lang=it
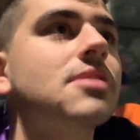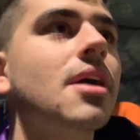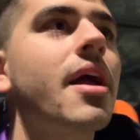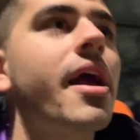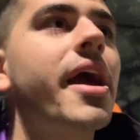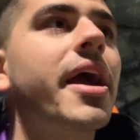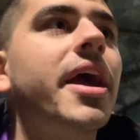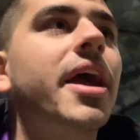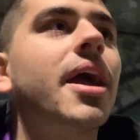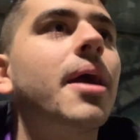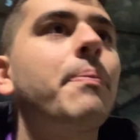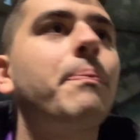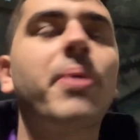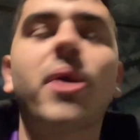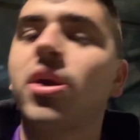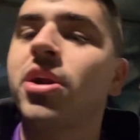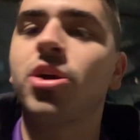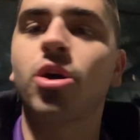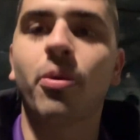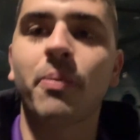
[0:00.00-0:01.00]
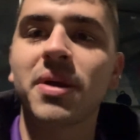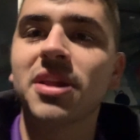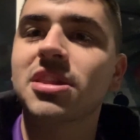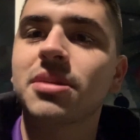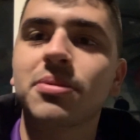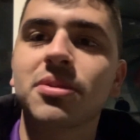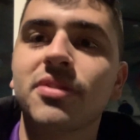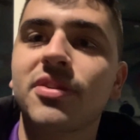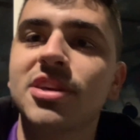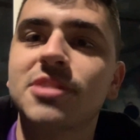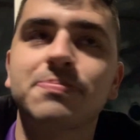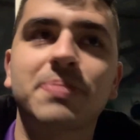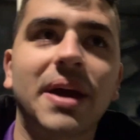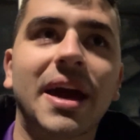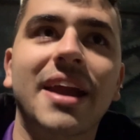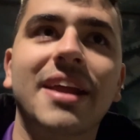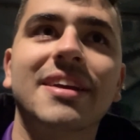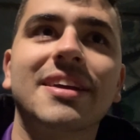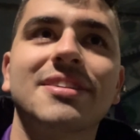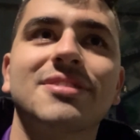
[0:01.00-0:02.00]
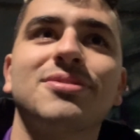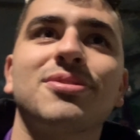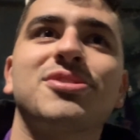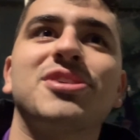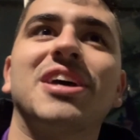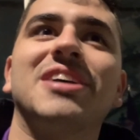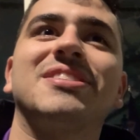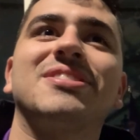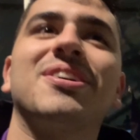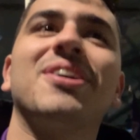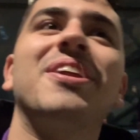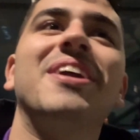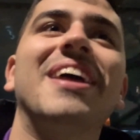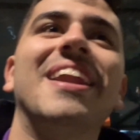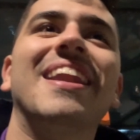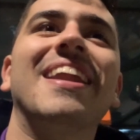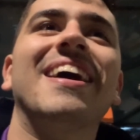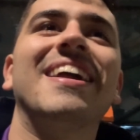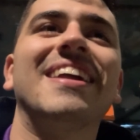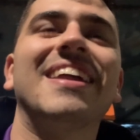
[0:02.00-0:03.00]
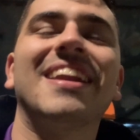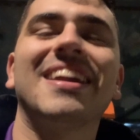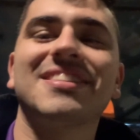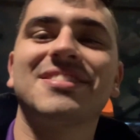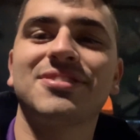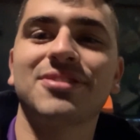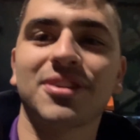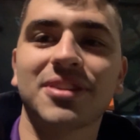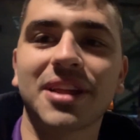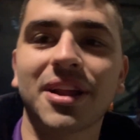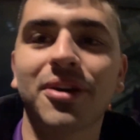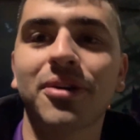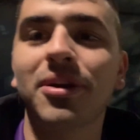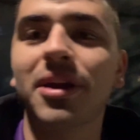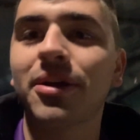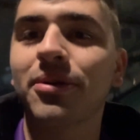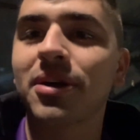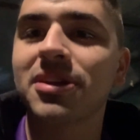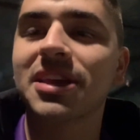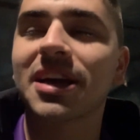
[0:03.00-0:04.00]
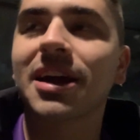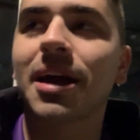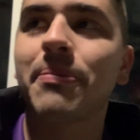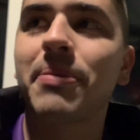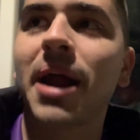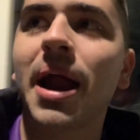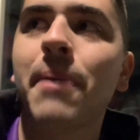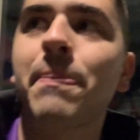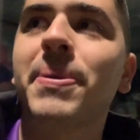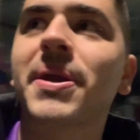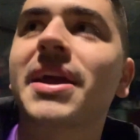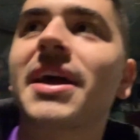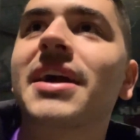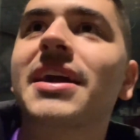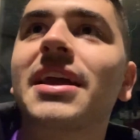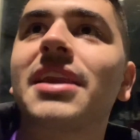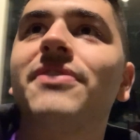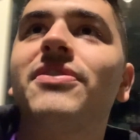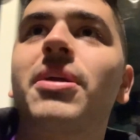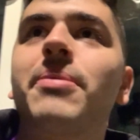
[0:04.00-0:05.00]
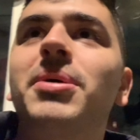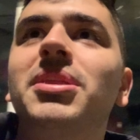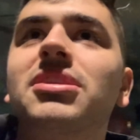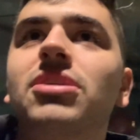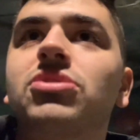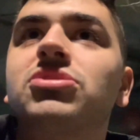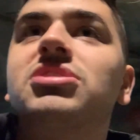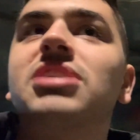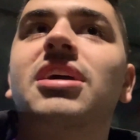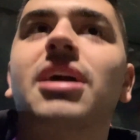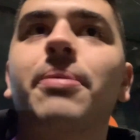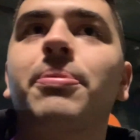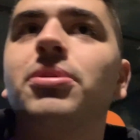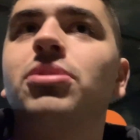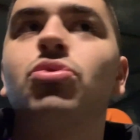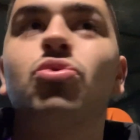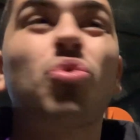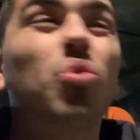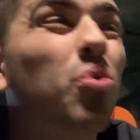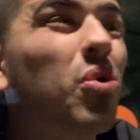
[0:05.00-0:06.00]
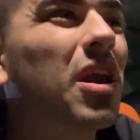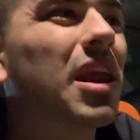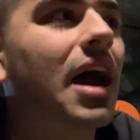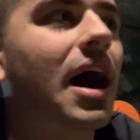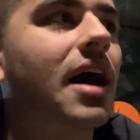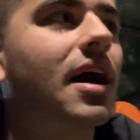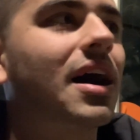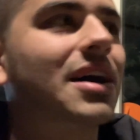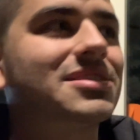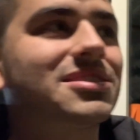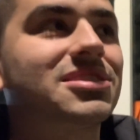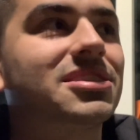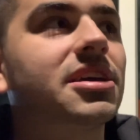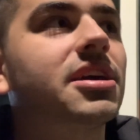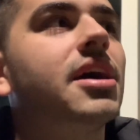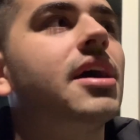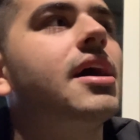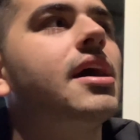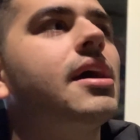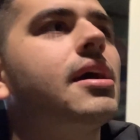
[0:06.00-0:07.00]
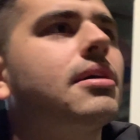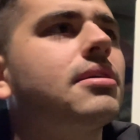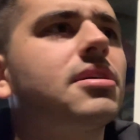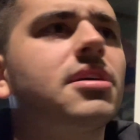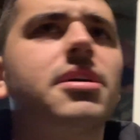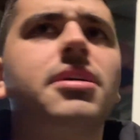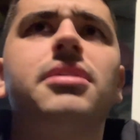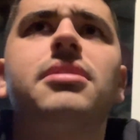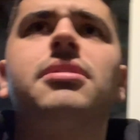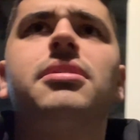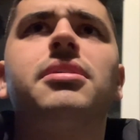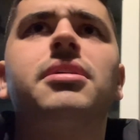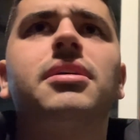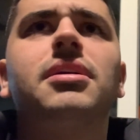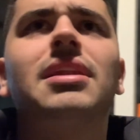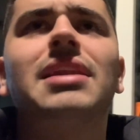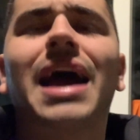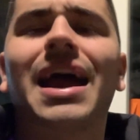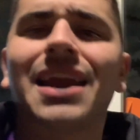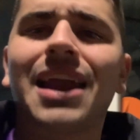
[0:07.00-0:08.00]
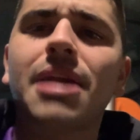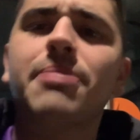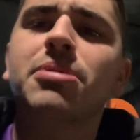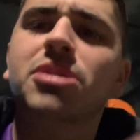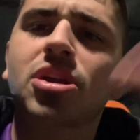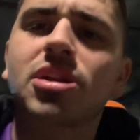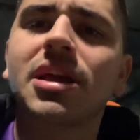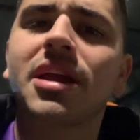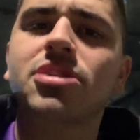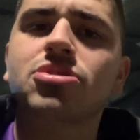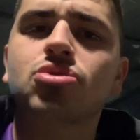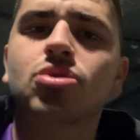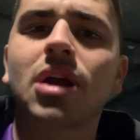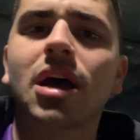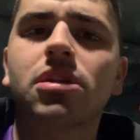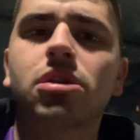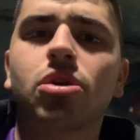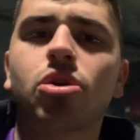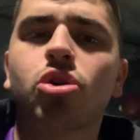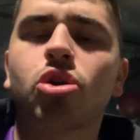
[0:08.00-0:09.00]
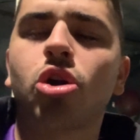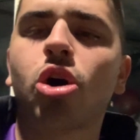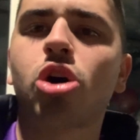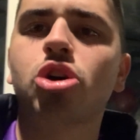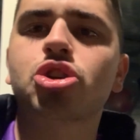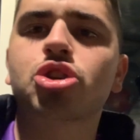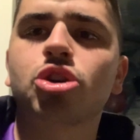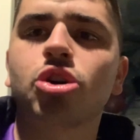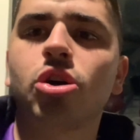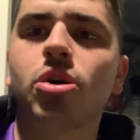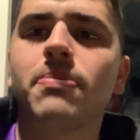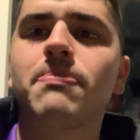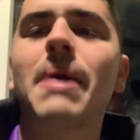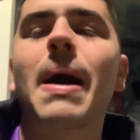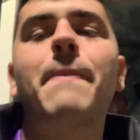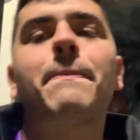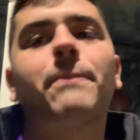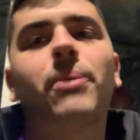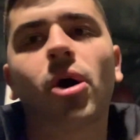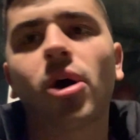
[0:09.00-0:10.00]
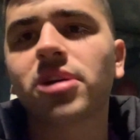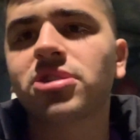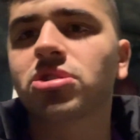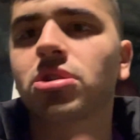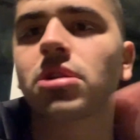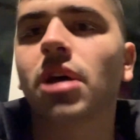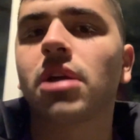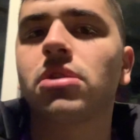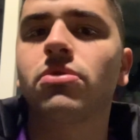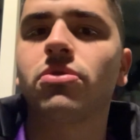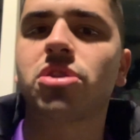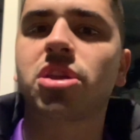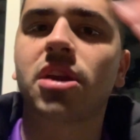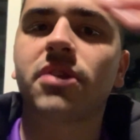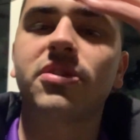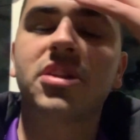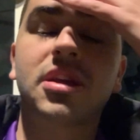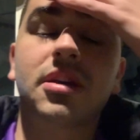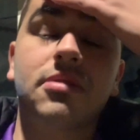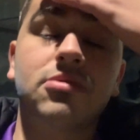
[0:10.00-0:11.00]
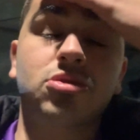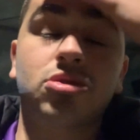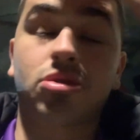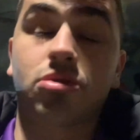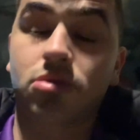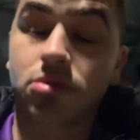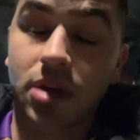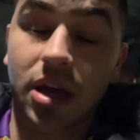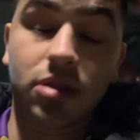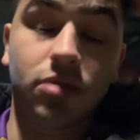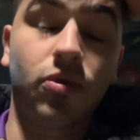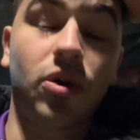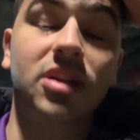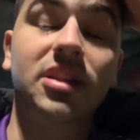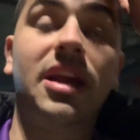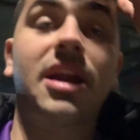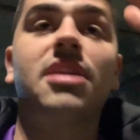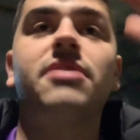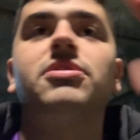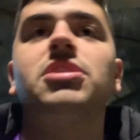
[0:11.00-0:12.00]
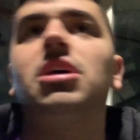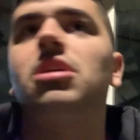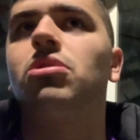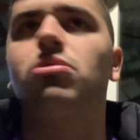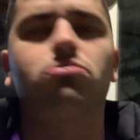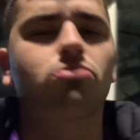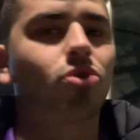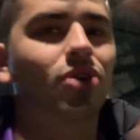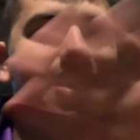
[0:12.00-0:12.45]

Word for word: Eh, però nei commenti mi dovevi spiegare che è successo nel, nell'azione del gol annuato a Cabral perché anche lì veramente non si è capito nulla, anzi eh, all'arbitro gli era suonato l'orologio ma poi sono andato rivedere, son, è eh, dovuto andare a rivederlo, un